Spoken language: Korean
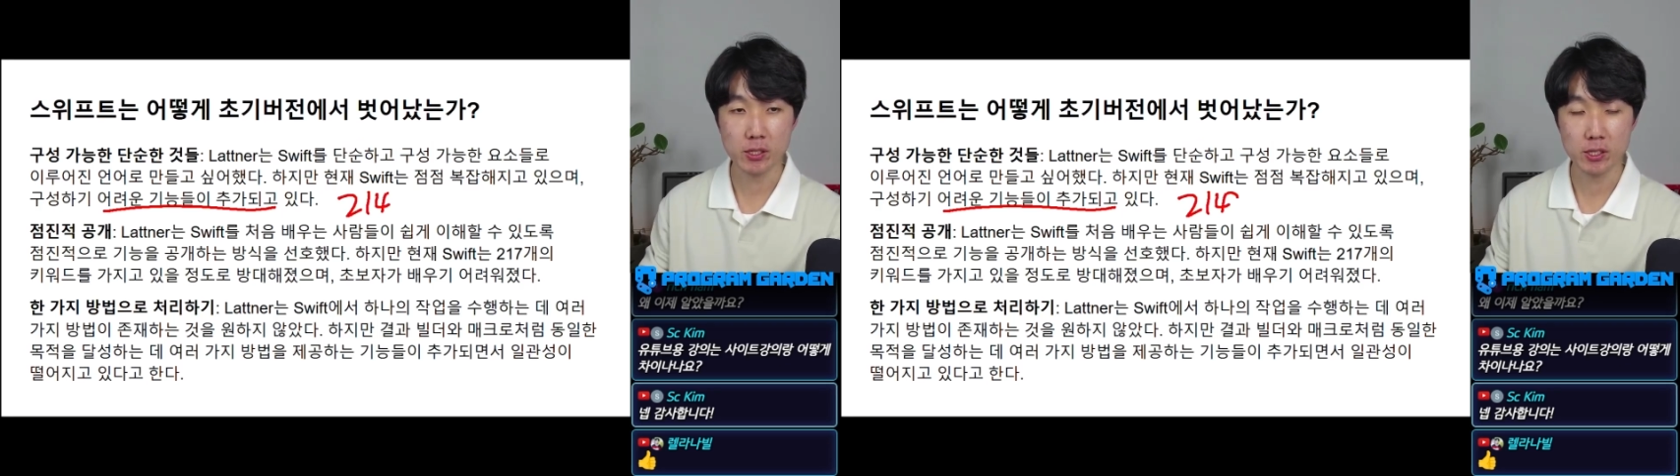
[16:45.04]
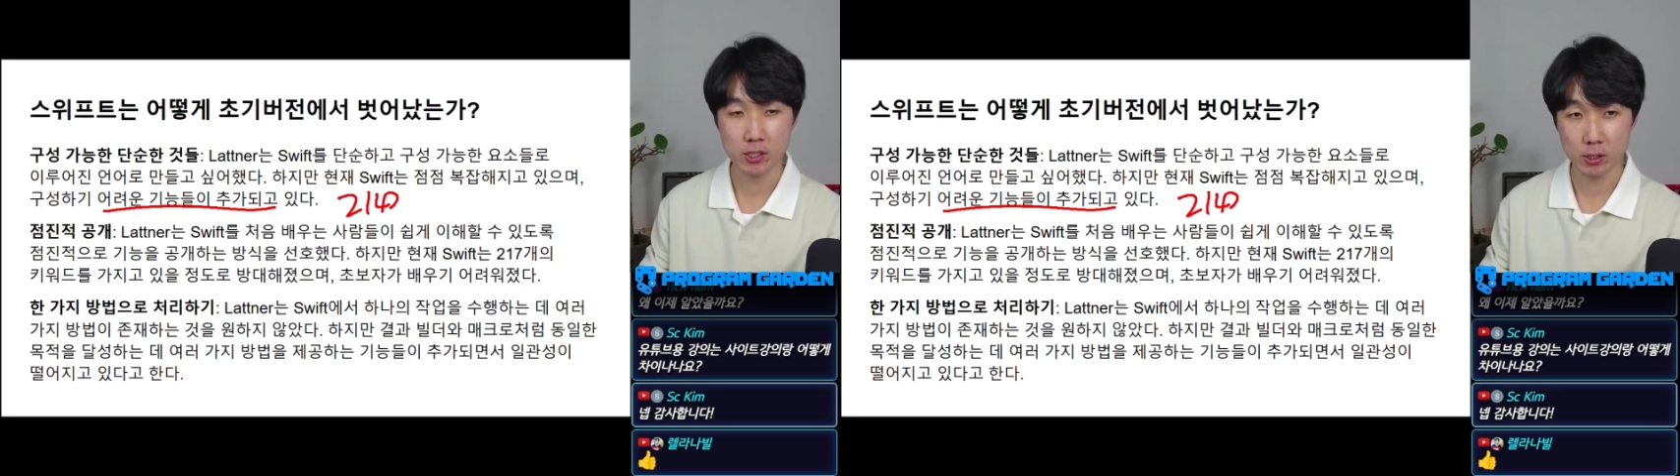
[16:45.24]

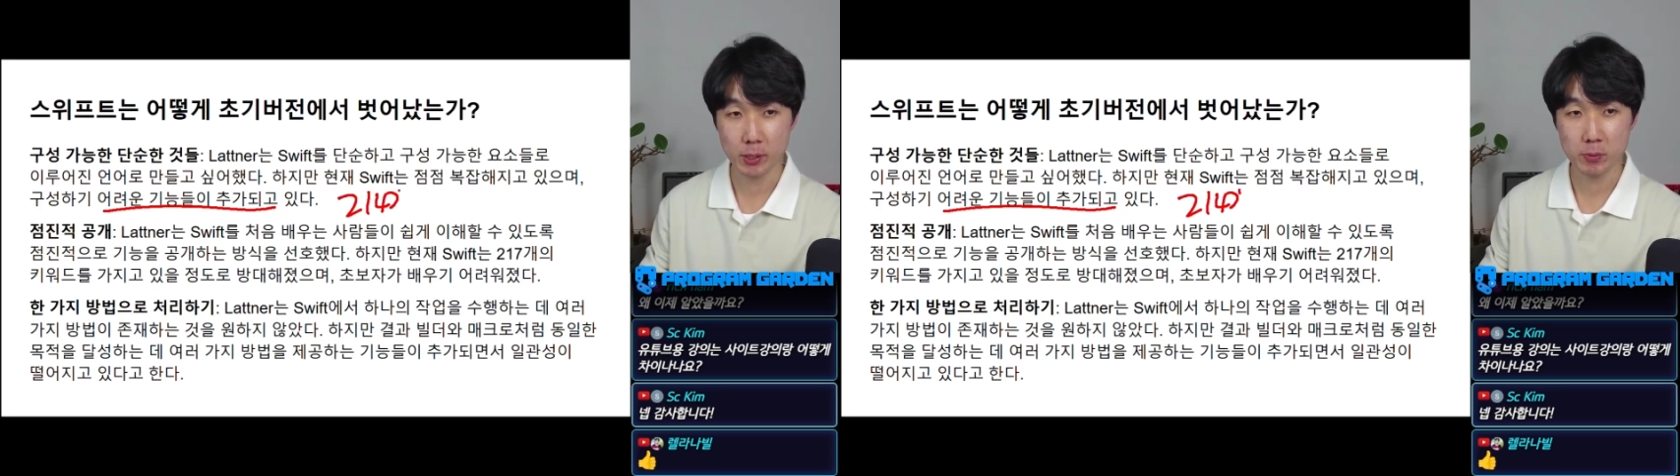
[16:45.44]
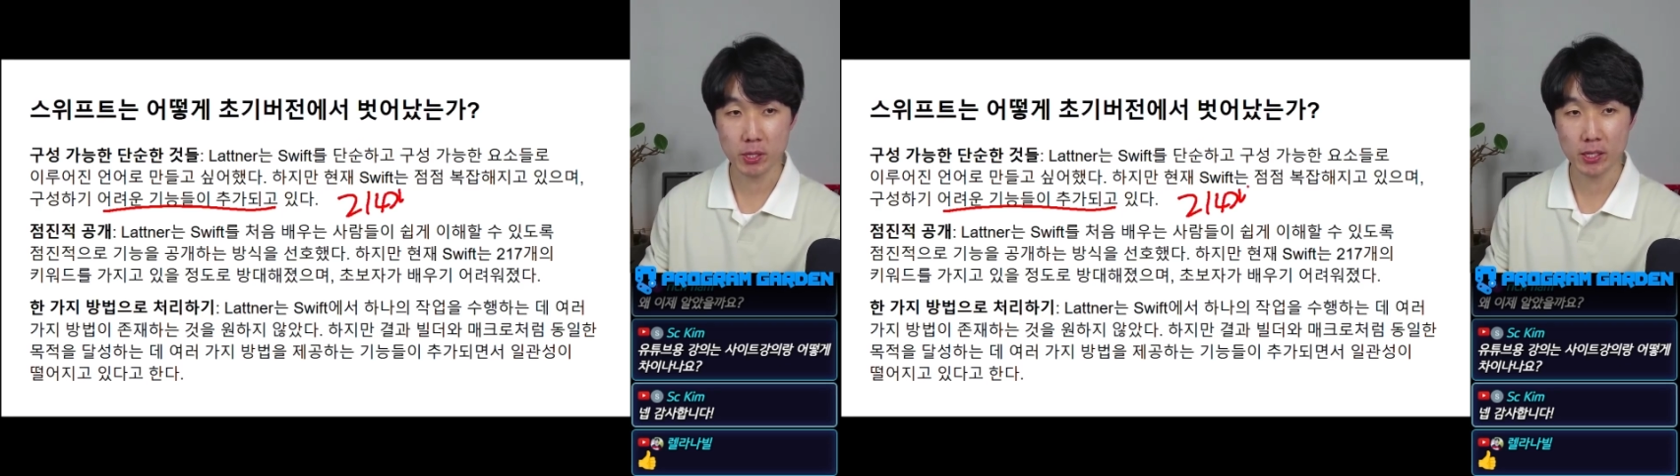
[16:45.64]

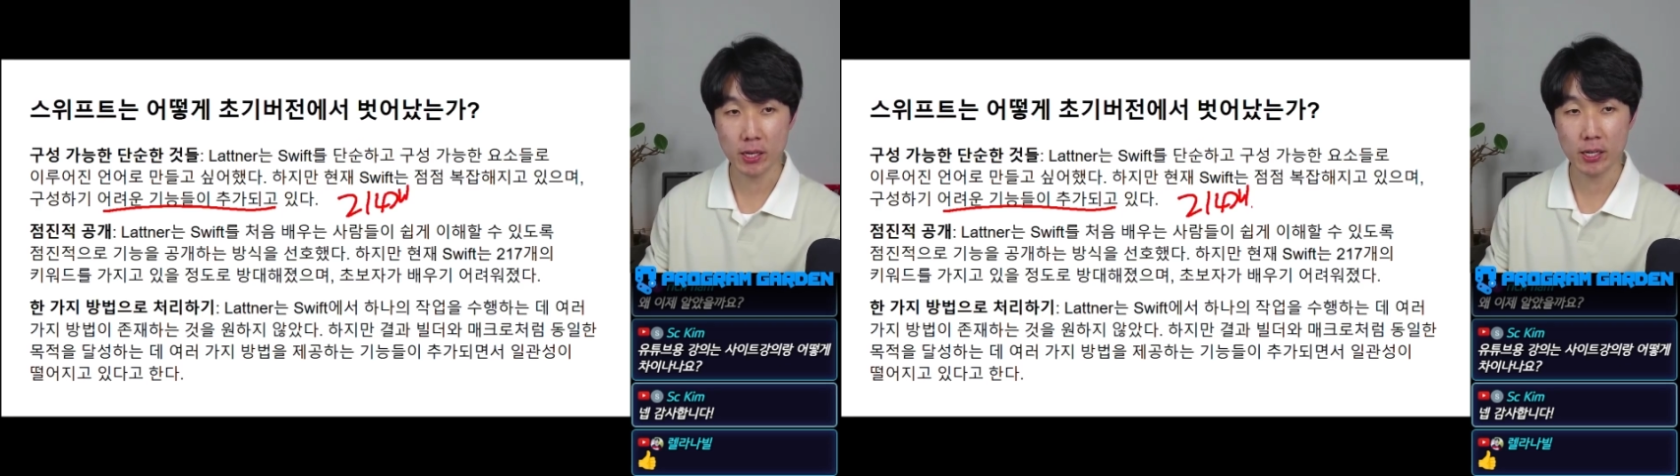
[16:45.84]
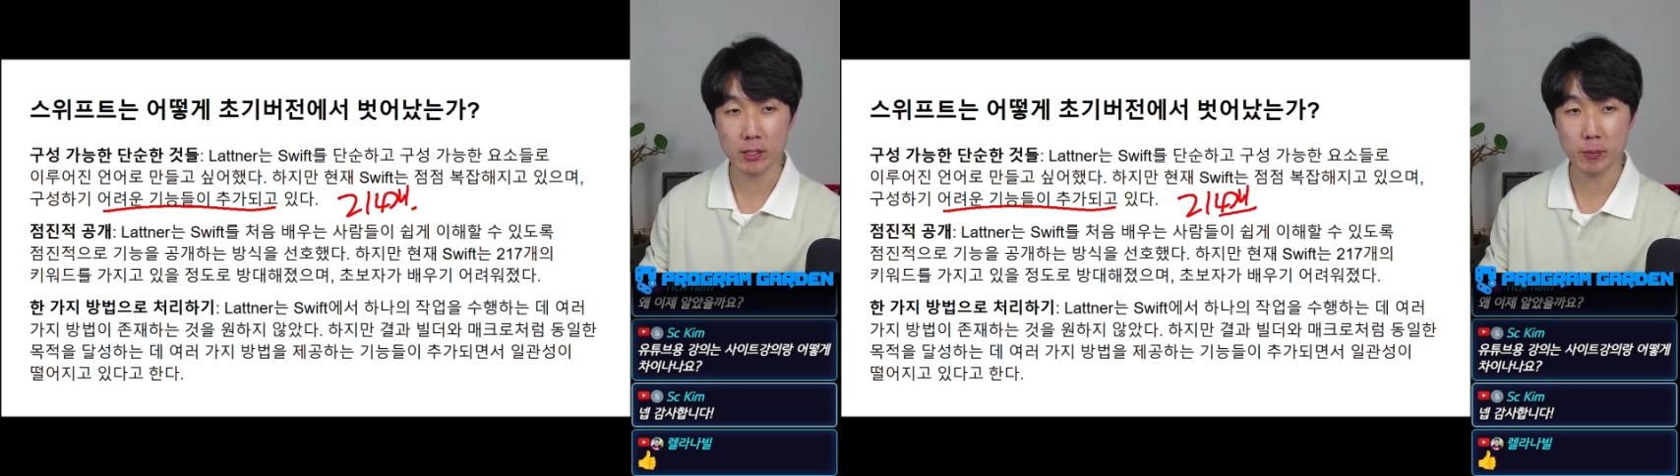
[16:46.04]

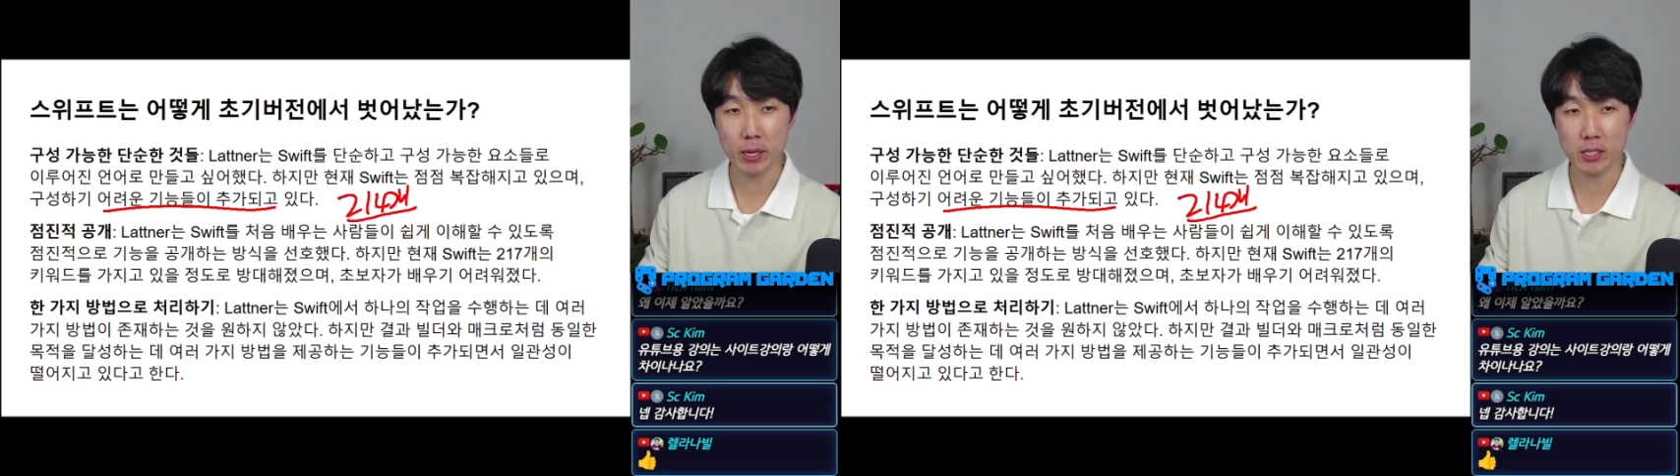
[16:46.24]
214개라는 막